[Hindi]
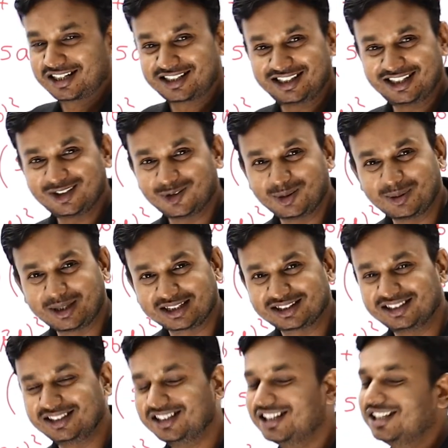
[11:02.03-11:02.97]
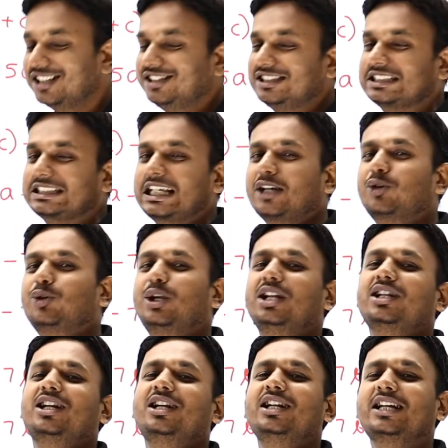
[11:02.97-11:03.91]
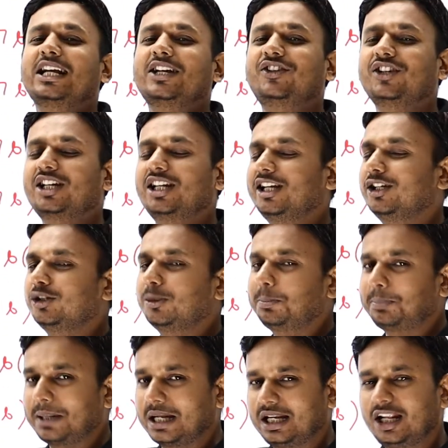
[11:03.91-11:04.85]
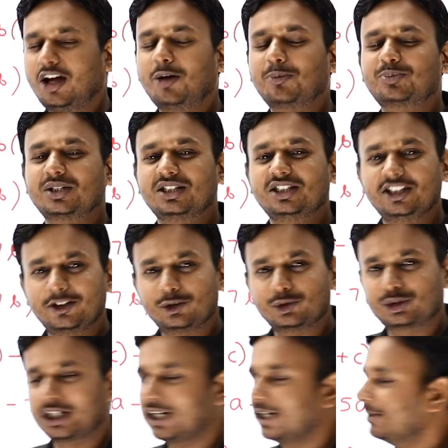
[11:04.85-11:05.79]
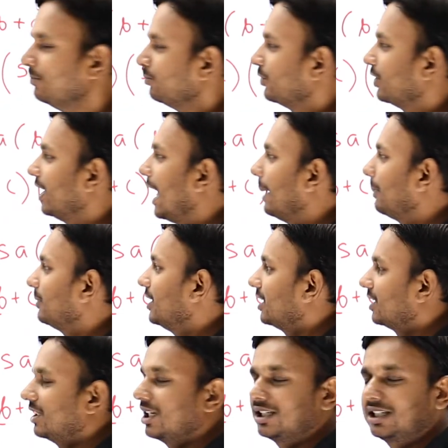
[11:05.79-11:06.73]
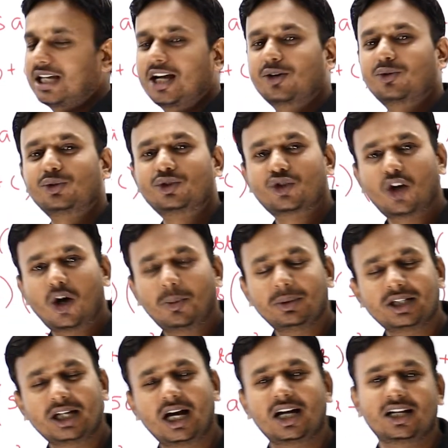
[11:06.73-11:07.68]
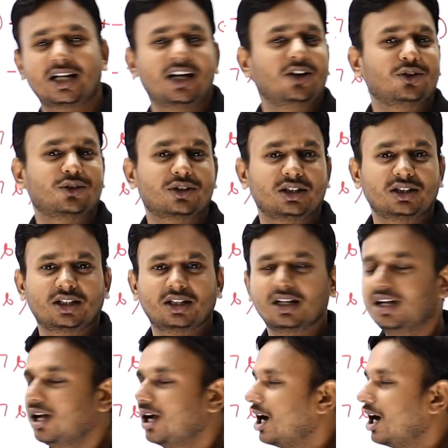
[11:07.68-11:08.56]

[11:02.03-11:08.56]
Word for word: रखी है कोई बात नहीं इसके गुणनखंड कैसे करेंगे तो पहला ऑप्शन ये होता है कि आप देखिए क्या कुछ कॉमन आ रहा है उसके अंदर